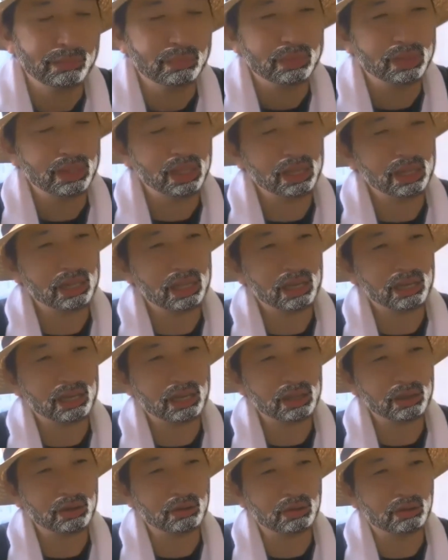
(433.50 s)
で、なんか
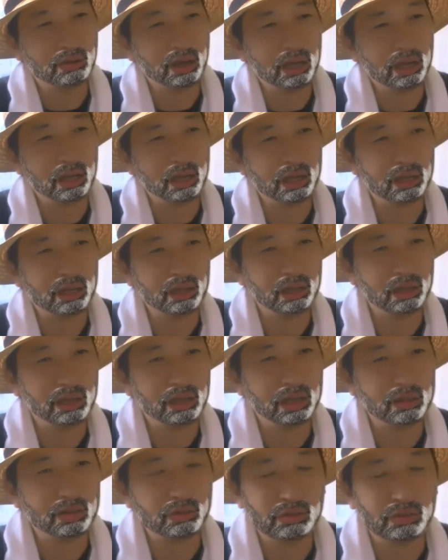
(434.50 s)
よ、
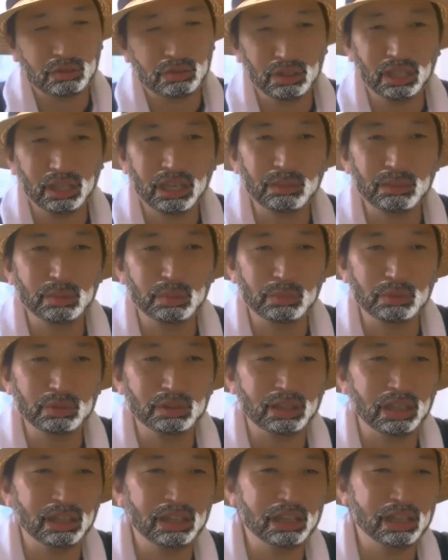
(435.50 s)
あの、スイカも持っ
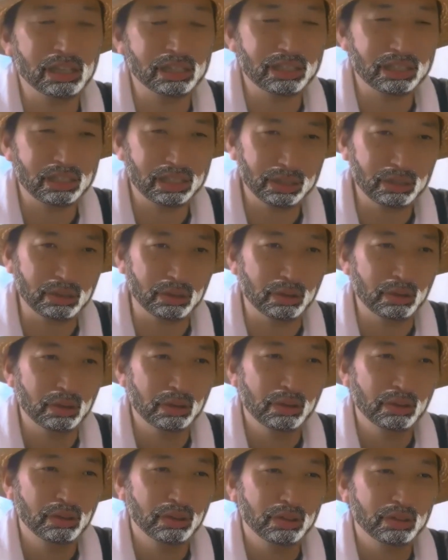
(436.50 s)
てねえしよ。
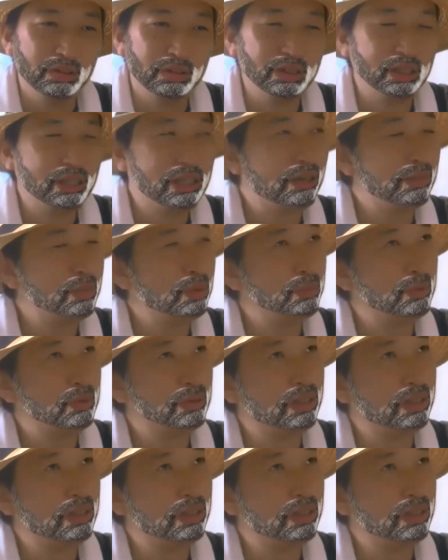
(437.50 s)
スイカも持っ